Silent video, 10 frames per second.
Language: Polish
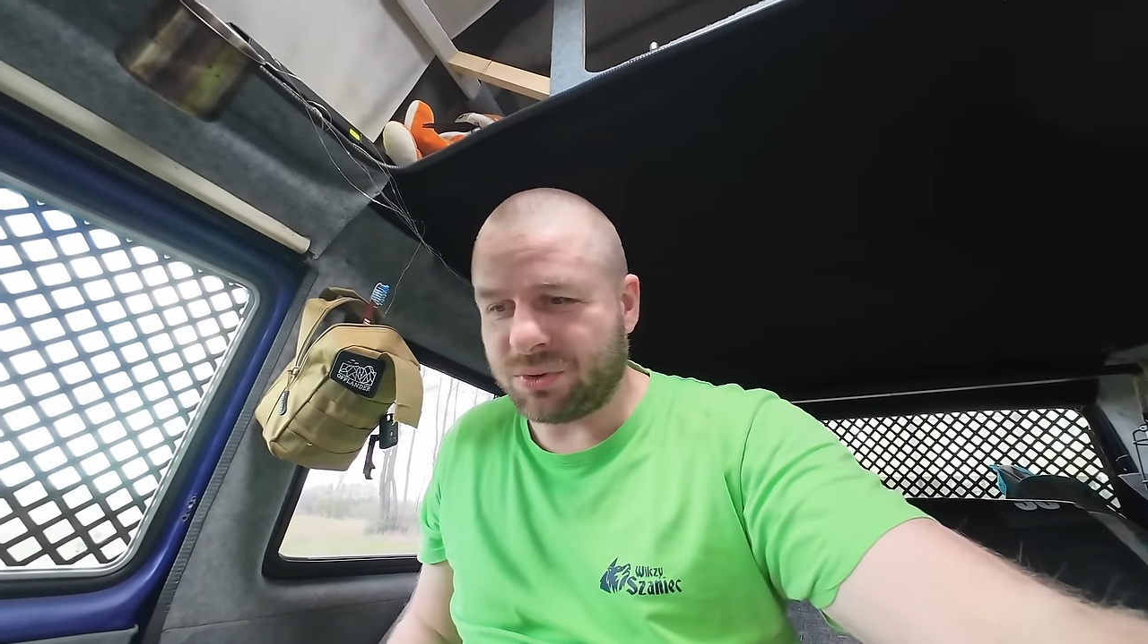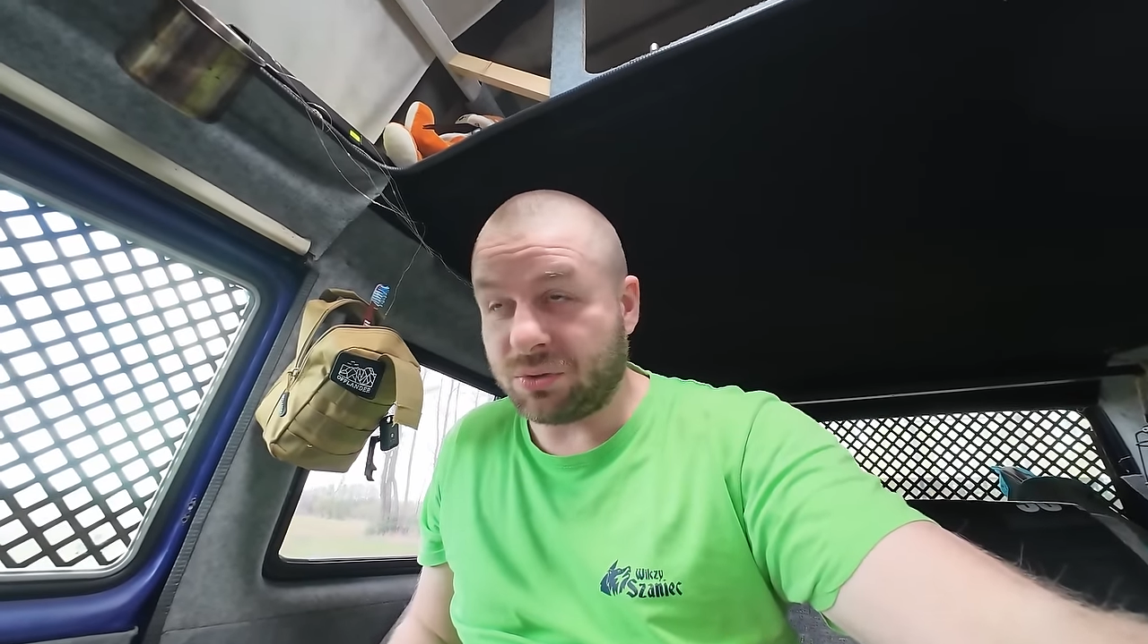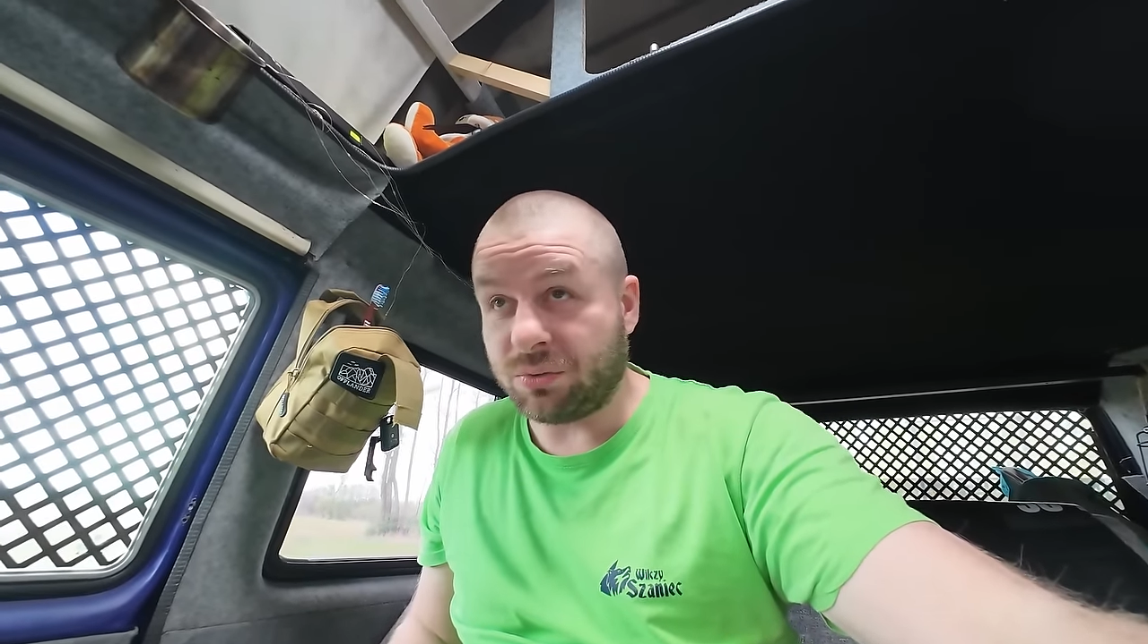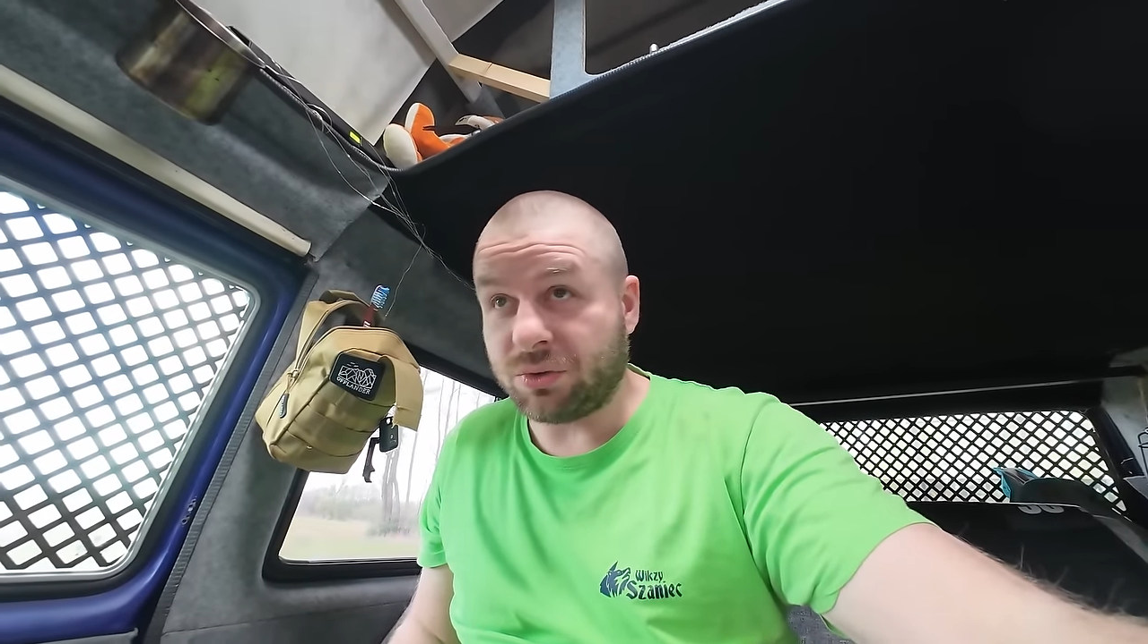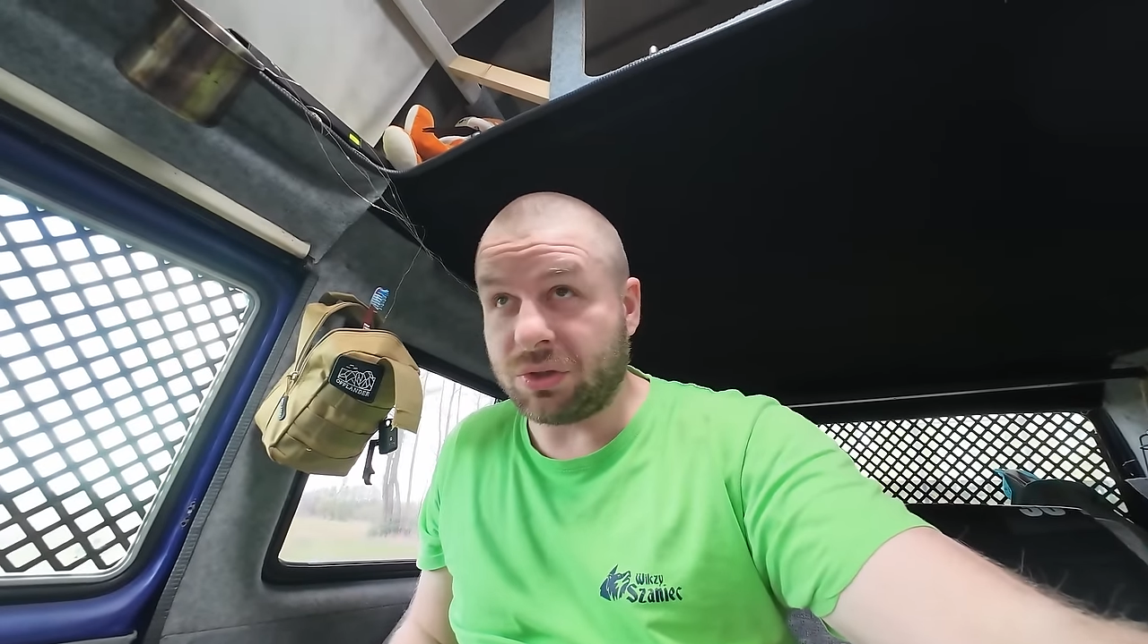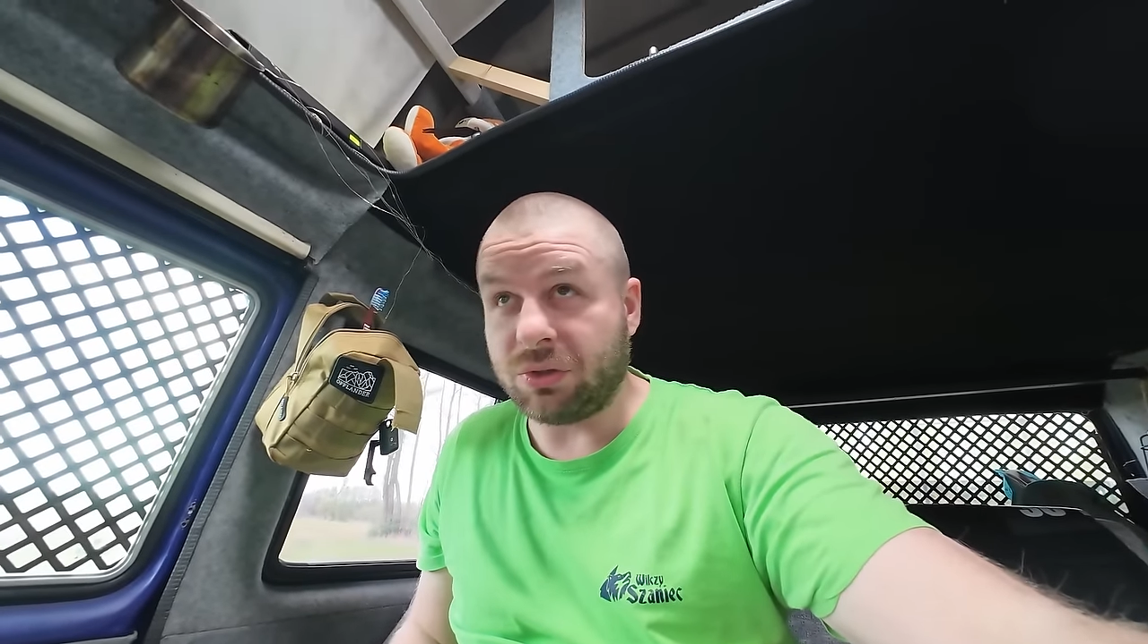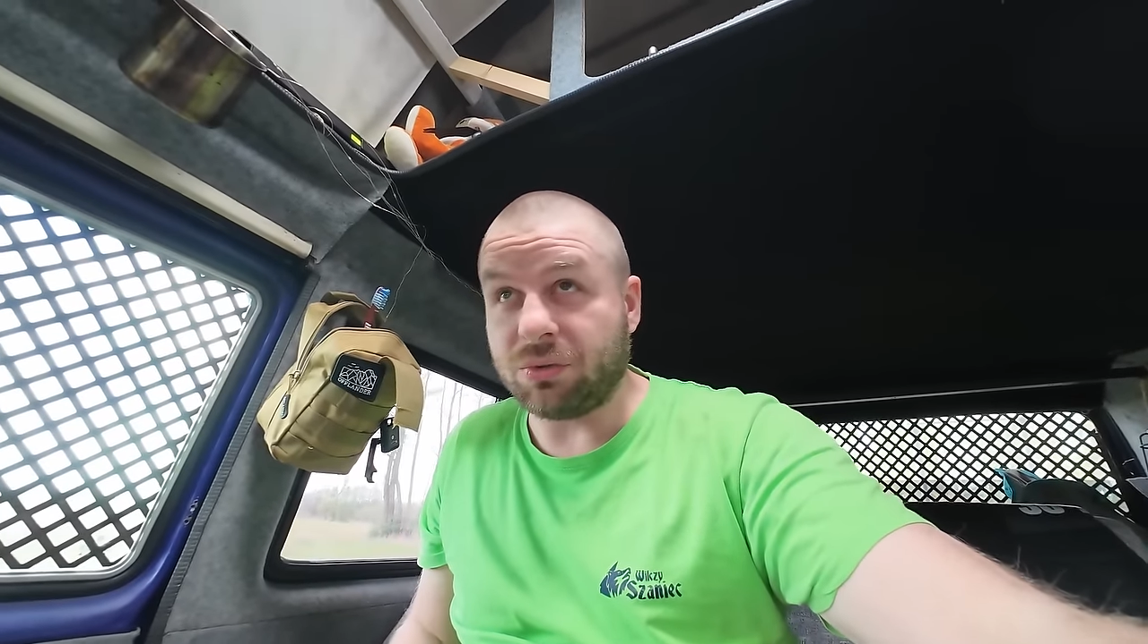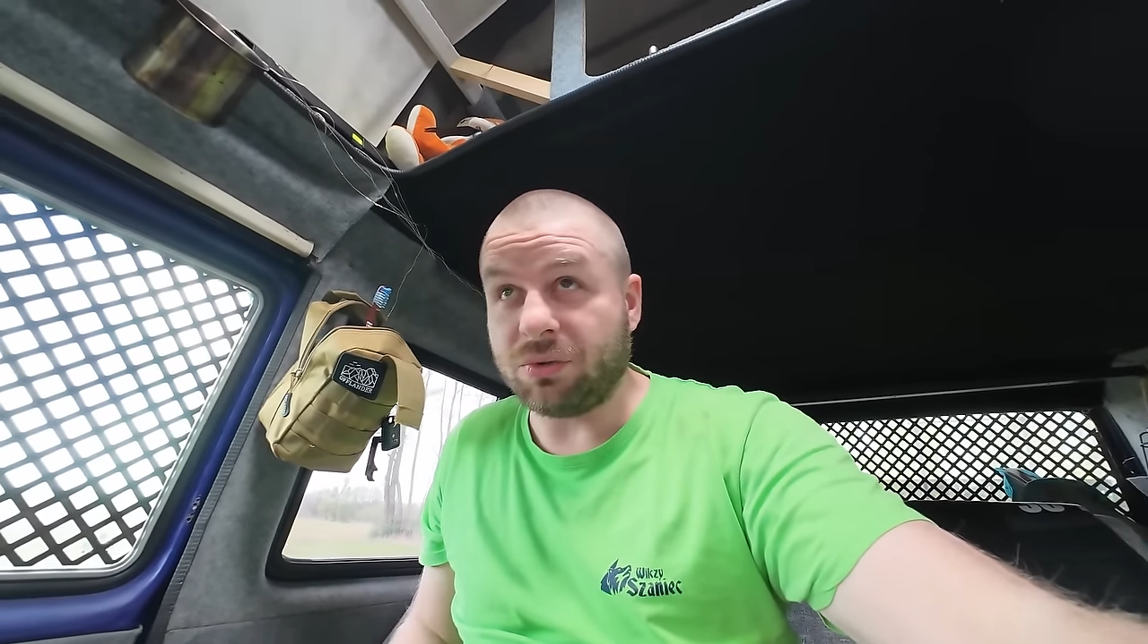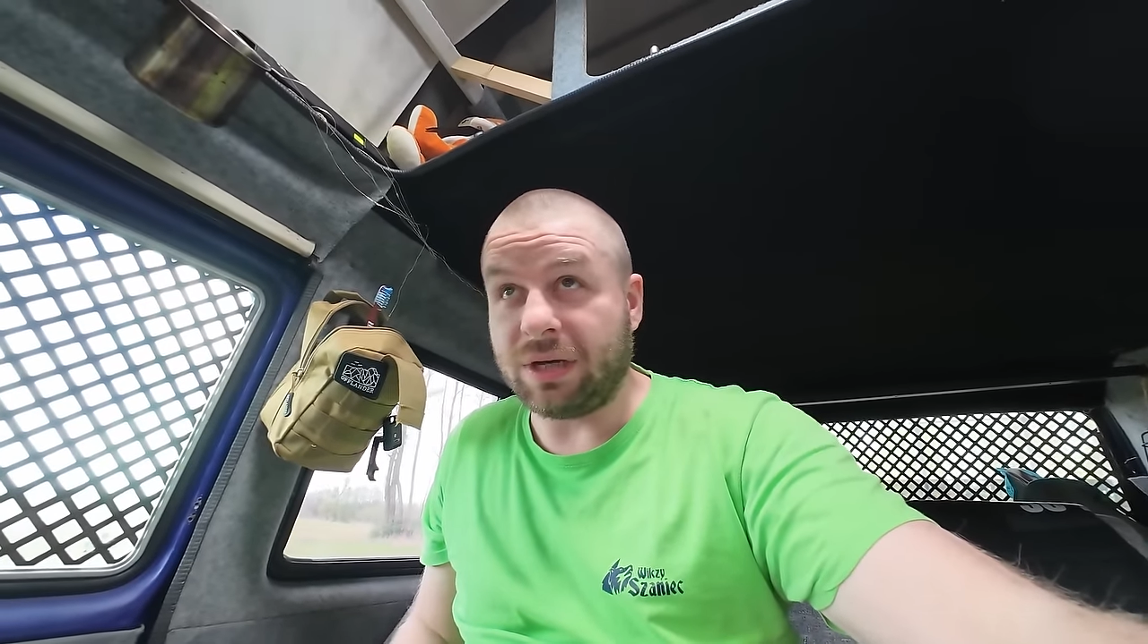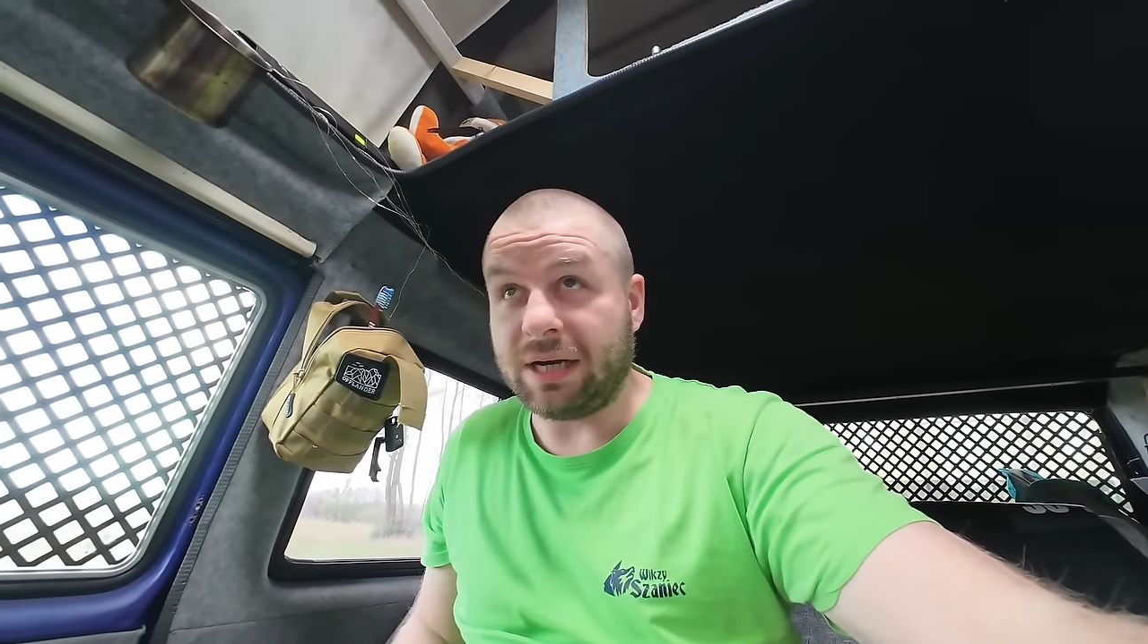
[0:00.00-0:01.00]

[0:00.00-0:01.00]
przy użyciu